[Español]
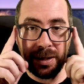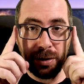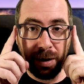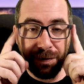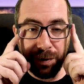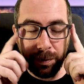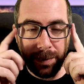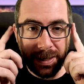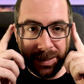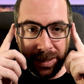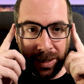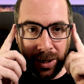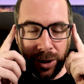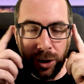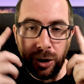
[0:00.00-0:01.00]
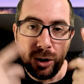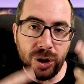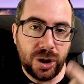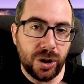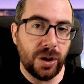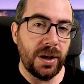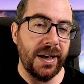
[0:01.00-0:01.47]
De todas formas, no
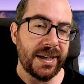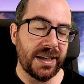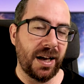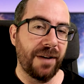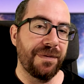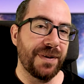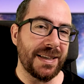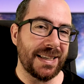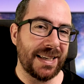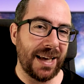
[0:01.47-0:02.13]
son las gafas